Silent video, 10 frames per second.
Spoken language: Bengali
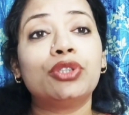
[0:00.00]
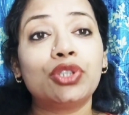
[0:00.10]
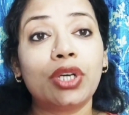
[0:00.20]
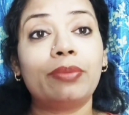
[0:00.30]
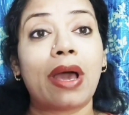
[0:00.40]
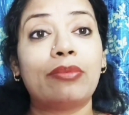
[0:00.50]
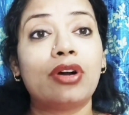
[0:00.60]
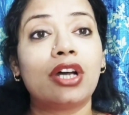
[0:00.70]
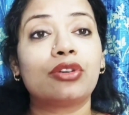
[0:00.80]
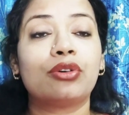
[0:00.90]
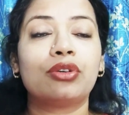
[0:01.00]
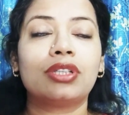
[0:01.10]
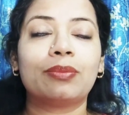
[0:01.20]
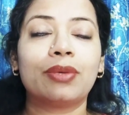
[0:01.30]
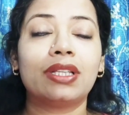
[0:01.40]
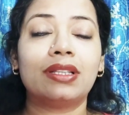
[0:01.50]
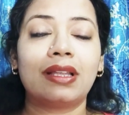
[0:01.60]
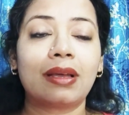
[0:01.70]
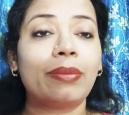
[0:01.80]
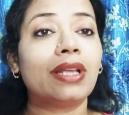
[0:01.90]
অবশ্যই ব্যবহার করো তোমরা
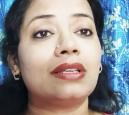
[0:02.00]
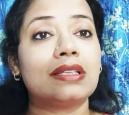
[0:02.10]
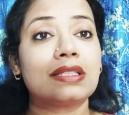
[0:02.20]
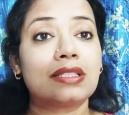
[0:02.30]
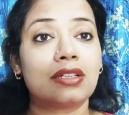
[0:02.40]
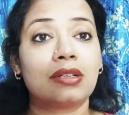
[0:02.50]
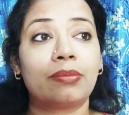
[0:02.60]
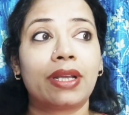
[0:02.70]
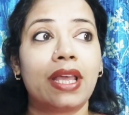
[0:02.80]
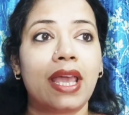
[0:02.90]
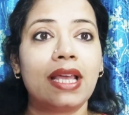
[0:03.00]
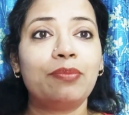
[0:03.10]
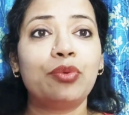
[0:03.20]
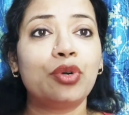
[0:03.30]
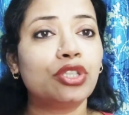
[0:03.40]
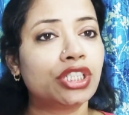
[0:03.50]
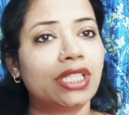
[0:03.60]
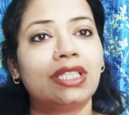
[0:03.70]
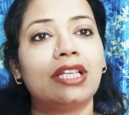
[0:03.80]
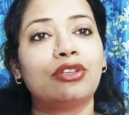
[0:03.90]
দেখবে নিস মানে এই পুরো
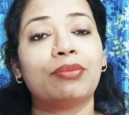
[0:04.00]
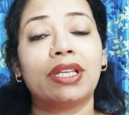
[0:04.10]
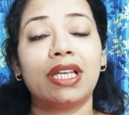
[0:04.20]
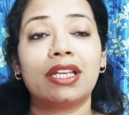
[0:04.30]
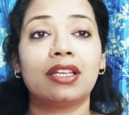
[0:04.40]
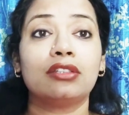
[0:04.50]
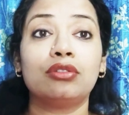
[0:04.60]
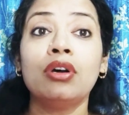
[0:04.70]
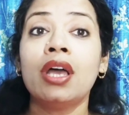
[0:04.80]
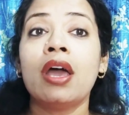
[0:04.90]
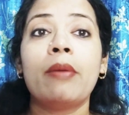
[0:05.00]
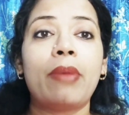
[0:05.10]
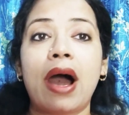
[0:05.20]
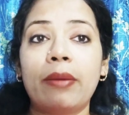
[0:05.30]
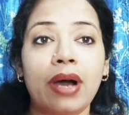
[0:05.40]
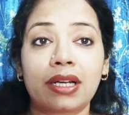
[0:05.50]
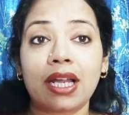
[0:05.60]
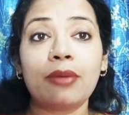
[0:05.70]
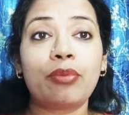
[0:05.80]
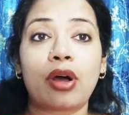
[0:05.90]
শীতে তোমাদের কিন্তু পা
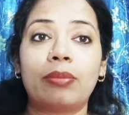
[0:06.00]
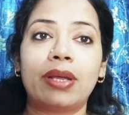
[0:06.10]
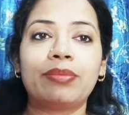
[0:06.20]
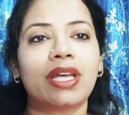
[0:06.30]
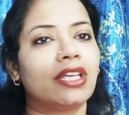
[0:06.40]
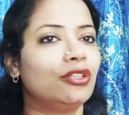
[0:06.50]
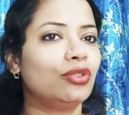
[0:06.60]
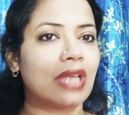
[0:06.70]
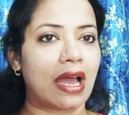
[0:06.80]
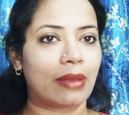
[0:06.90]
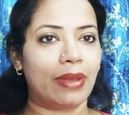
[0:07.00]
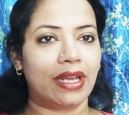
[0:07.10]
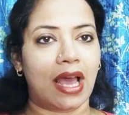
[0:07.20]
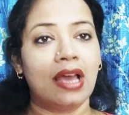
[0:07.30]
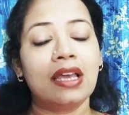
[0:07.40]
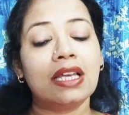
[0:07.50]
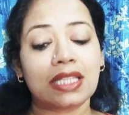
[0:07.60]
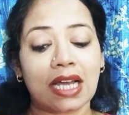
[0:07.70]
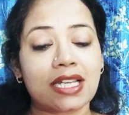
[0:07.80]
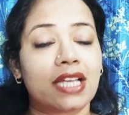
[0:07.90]
ফাটার প্রবলেমটা কিন্তু থাকবে না
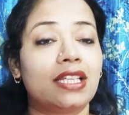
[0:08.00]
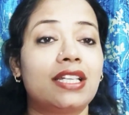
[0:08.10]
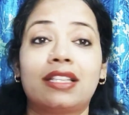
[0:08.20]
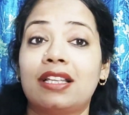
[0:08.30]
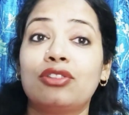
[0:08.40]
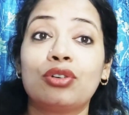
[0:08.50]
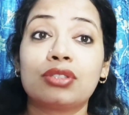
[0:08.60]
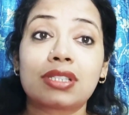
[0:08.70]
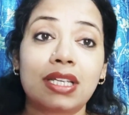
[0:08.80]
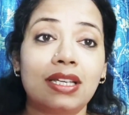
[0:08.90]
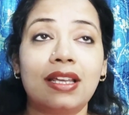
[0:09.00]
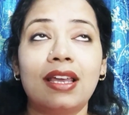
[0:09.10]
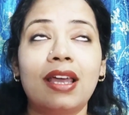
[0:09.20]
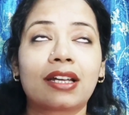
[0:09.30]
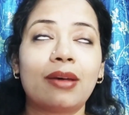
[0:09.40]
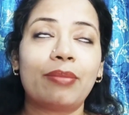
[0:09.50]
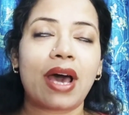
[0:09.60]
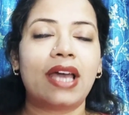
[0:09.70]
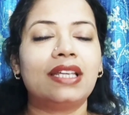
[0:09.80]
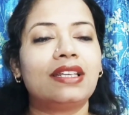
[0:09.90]
তার সাথে সাথে তো স্কিনে একটা
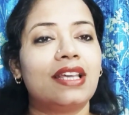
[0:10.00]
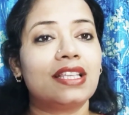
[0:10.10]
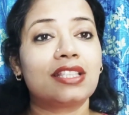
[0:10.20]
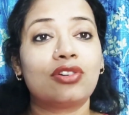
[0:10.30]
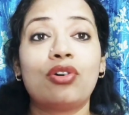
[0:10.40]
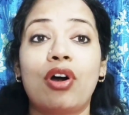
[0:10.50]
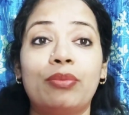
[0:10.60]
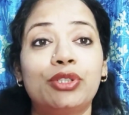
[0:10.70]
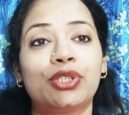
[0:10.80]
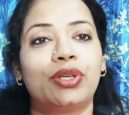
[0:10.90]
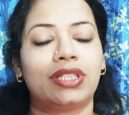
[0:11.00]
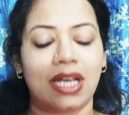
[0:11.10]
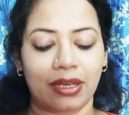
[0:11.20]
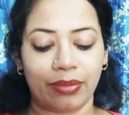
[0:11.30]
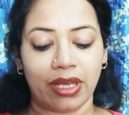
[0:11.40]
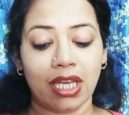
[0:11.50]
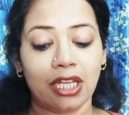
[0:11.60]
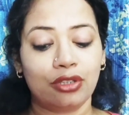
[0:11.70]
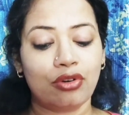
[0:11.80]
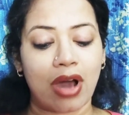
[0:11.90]
ব্রাইটনেসও অবশ্যই থাকবে
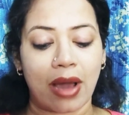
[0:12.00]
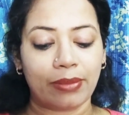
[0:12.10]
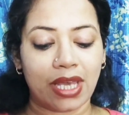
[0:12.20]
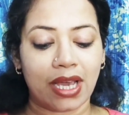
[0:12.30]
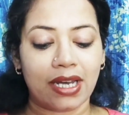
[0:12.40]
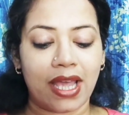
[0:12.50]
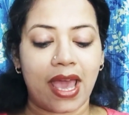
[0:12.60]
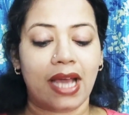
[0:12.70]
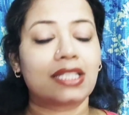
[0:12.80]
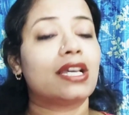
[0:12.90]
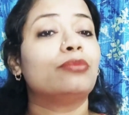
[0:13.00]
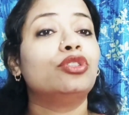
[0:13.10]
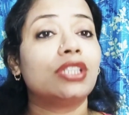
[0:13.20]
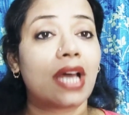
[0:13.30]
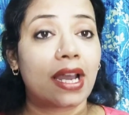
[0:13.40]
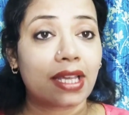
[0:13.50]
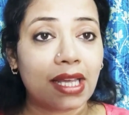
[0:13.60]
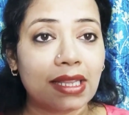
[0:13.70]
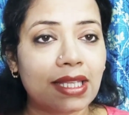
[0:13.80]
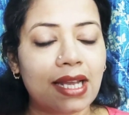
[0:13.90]
তো আমি এখানে এক চামচ
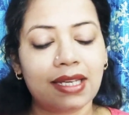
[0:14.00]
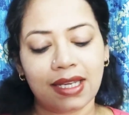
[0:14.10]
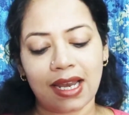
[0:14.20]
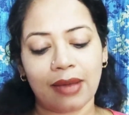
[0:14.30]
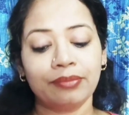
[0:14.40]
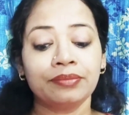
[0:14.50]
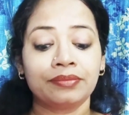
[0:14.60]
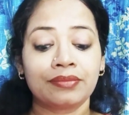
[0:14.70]
নারকেল তেল নিলাম